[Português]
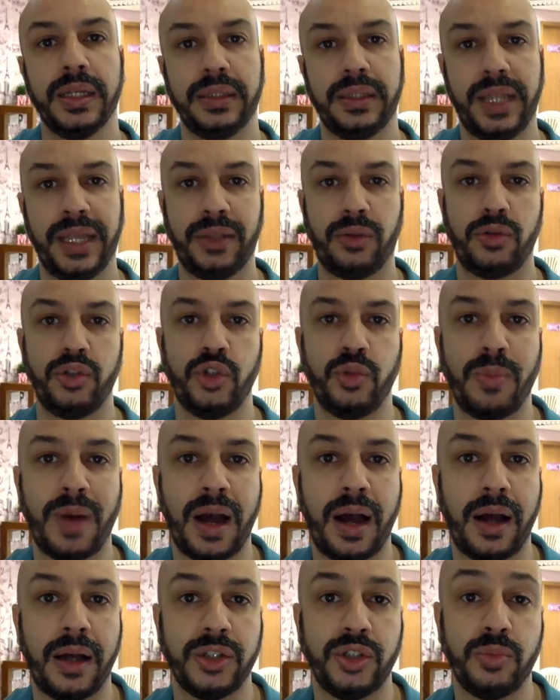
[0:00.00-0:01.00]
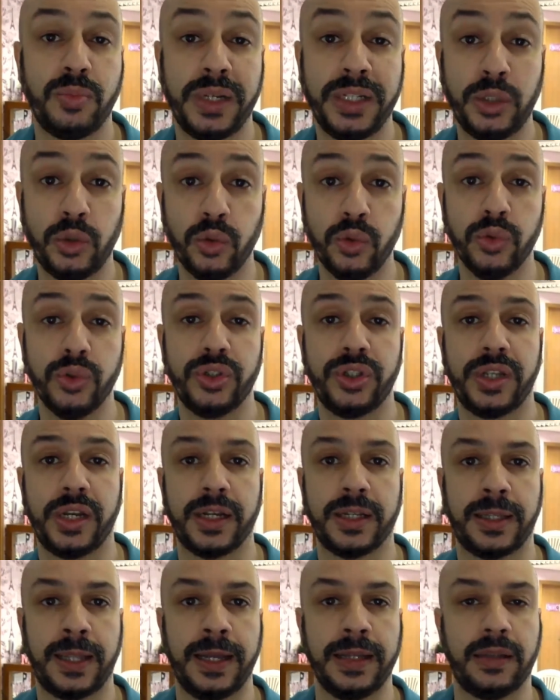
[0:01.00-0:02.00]
dentro de uma, de uma
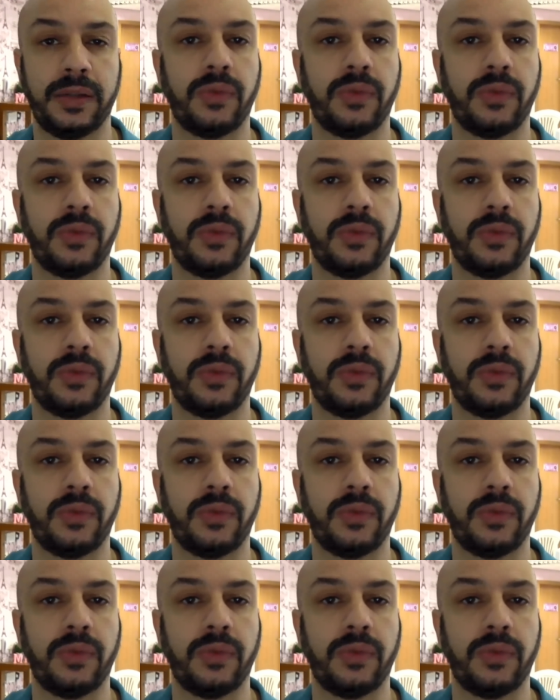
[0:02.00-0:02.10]
indústria, tá?